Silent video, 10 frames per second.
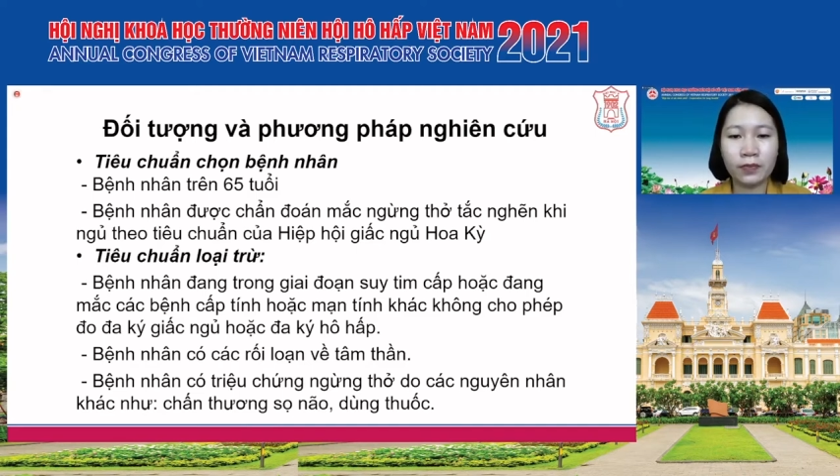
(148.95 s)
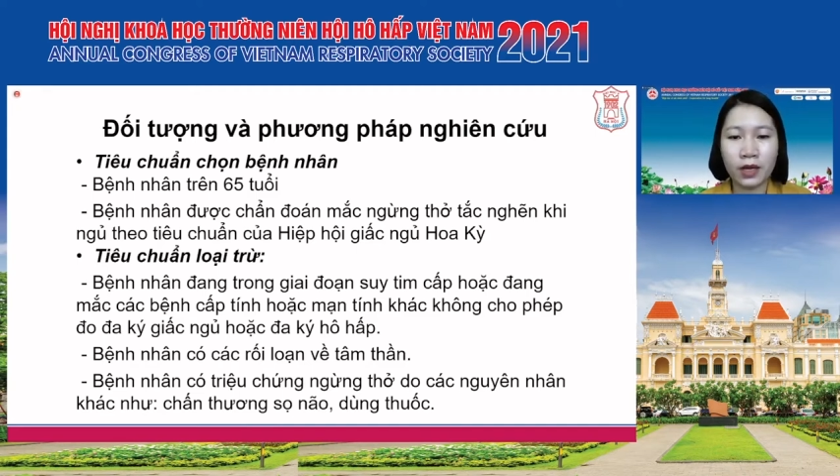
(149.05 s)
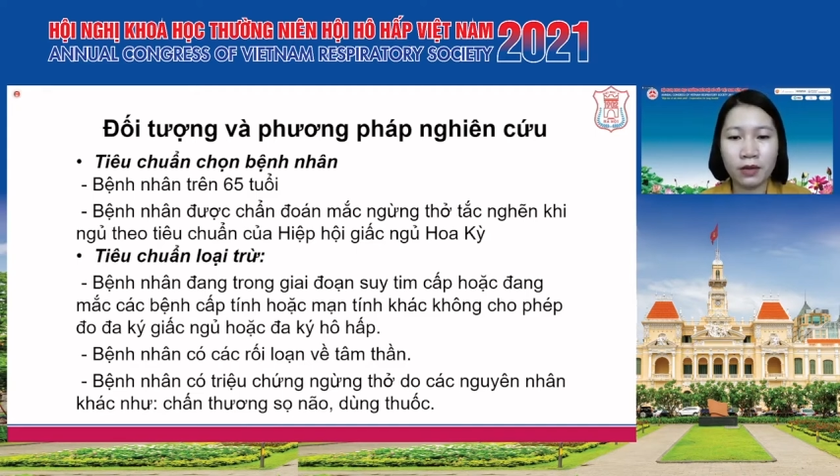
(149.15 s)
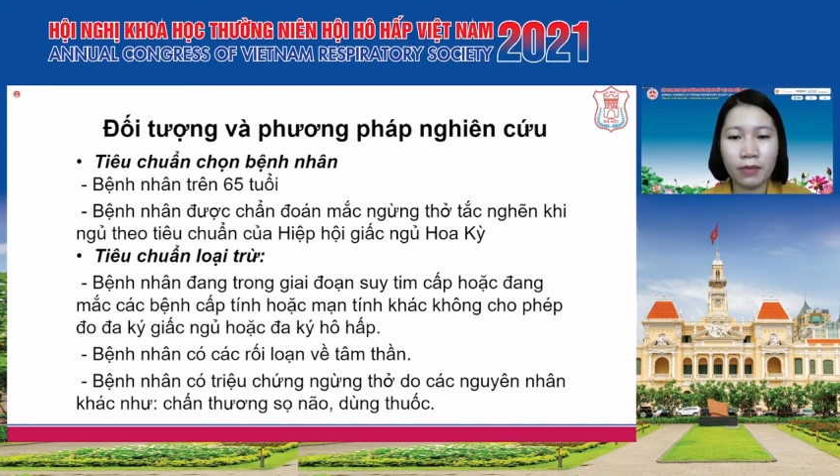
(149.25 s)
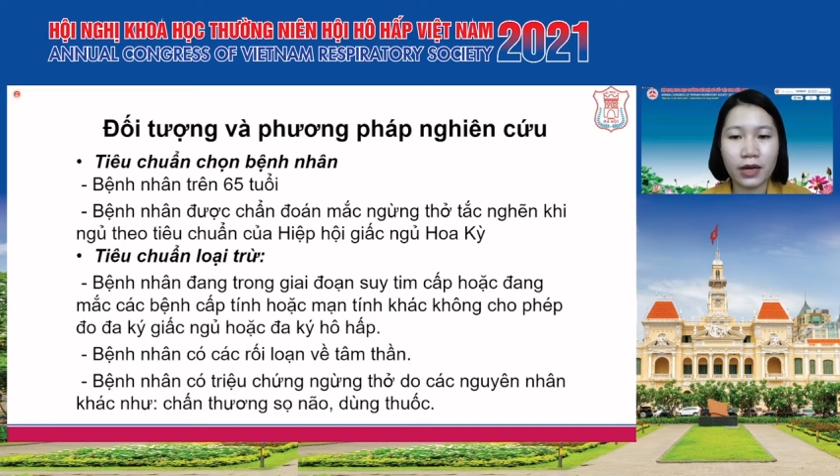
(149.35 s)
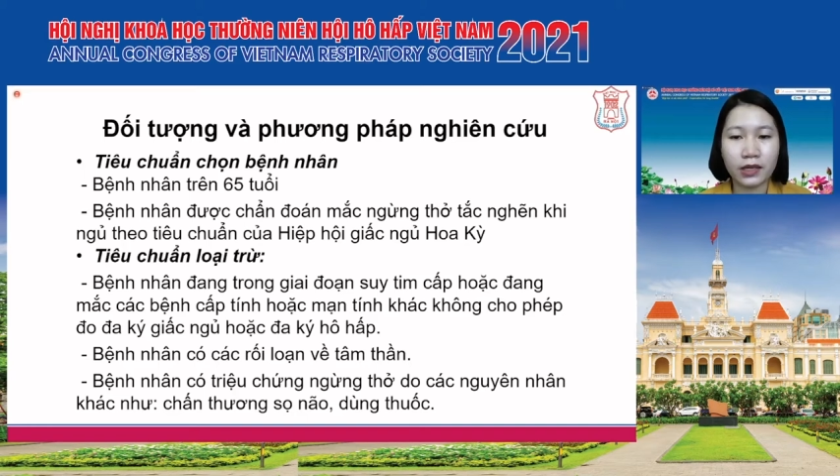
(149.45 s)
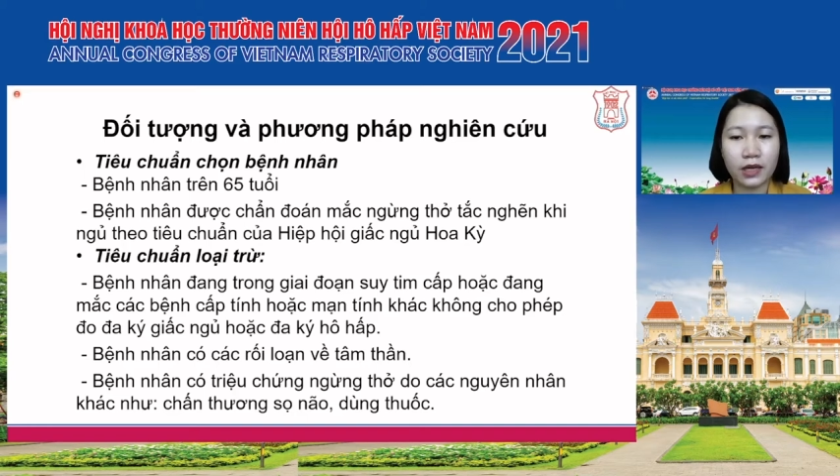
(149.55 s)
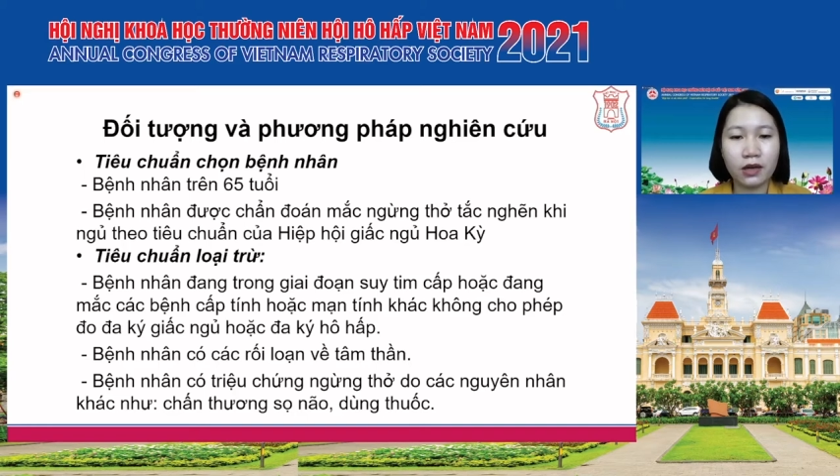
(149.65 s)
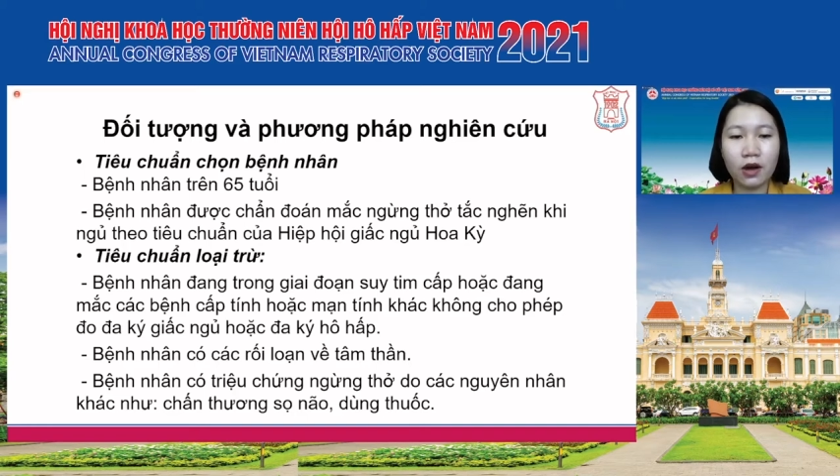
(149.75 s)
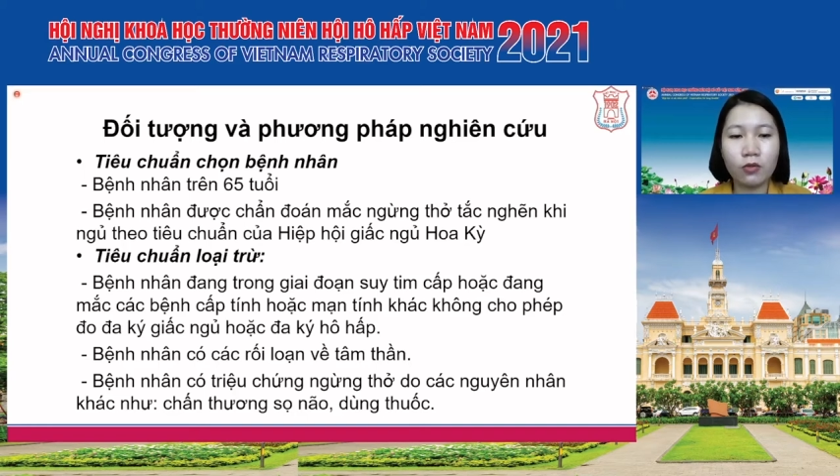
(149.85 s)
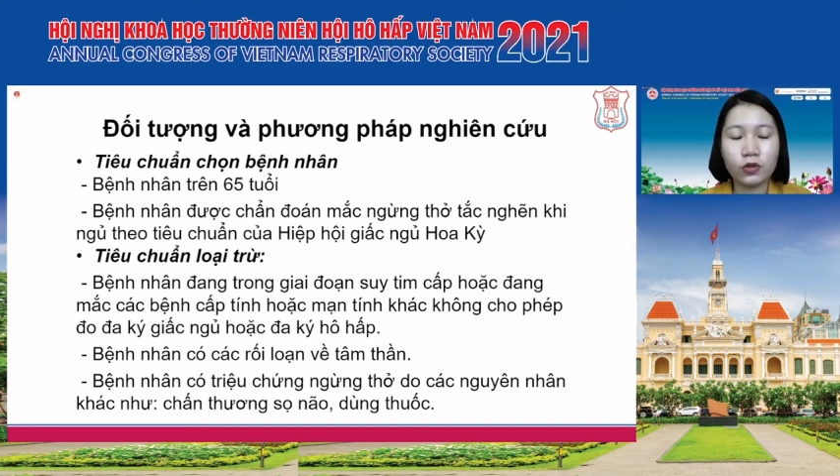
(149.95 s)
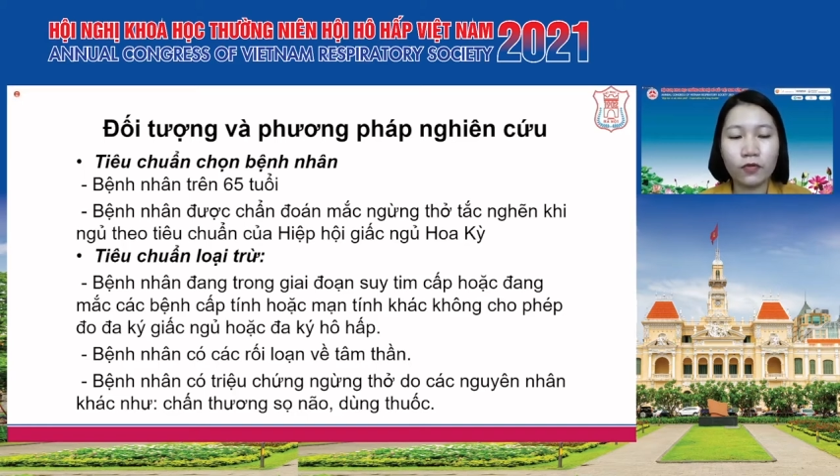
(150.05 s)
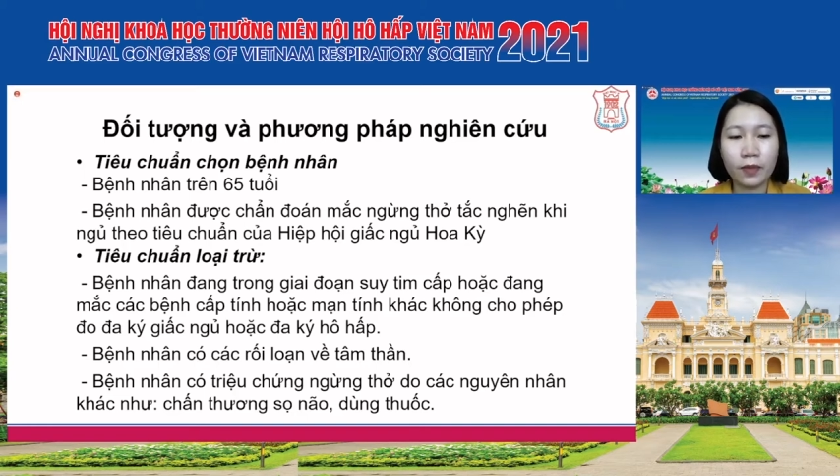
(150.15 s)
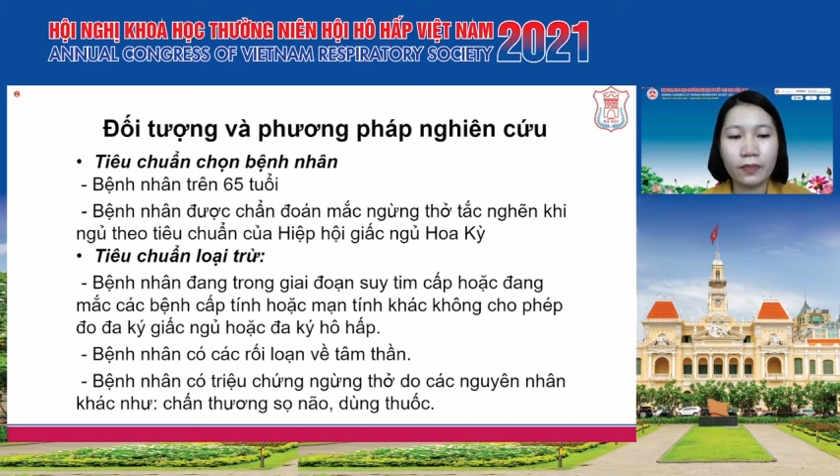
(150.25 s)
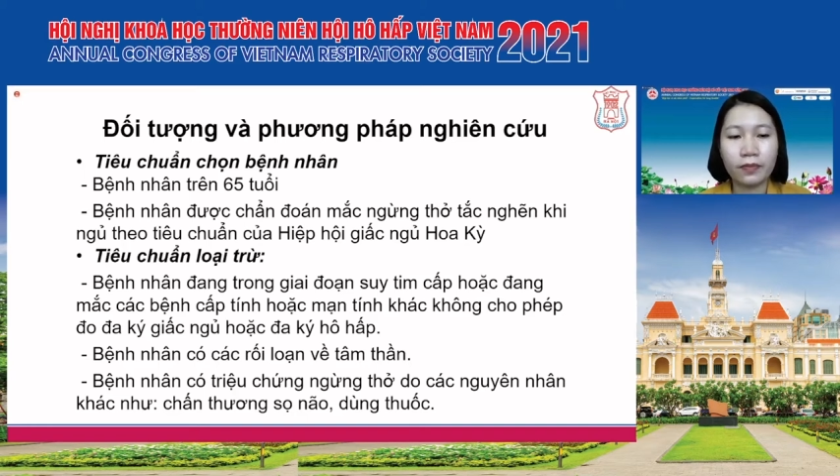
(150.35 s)
tính mạng tính không cho
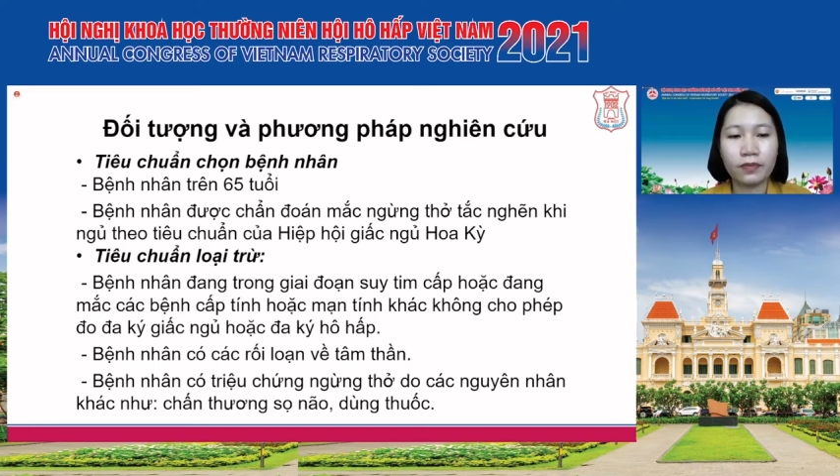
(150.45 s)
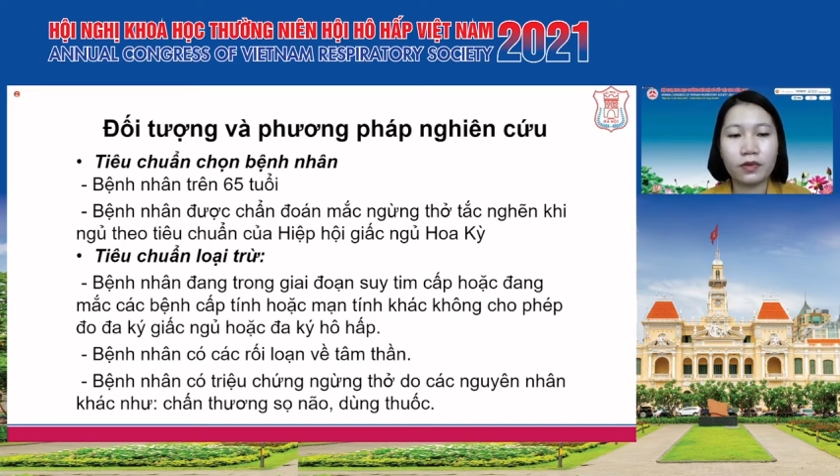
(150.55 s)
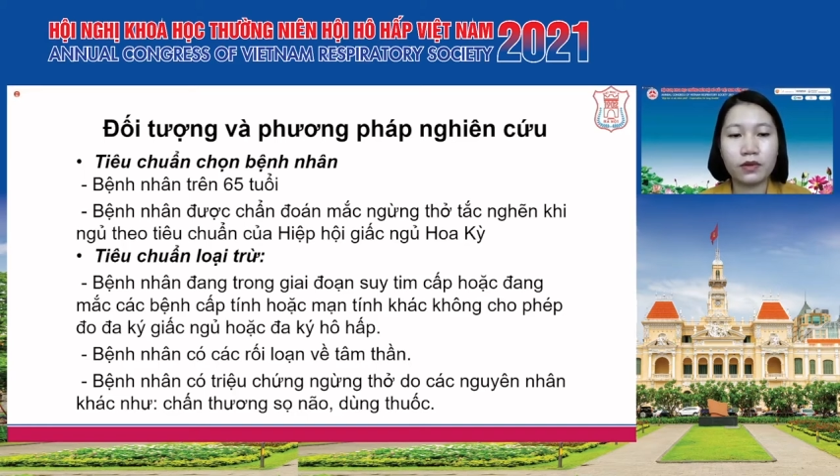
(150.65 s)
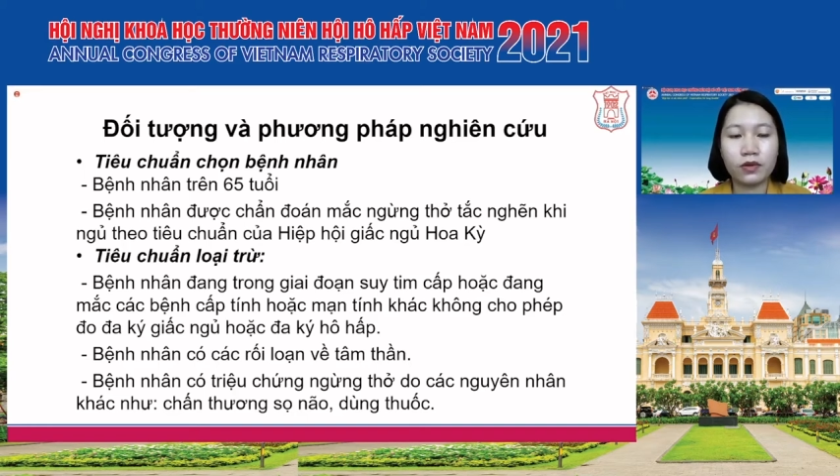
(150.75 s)
phép ừ,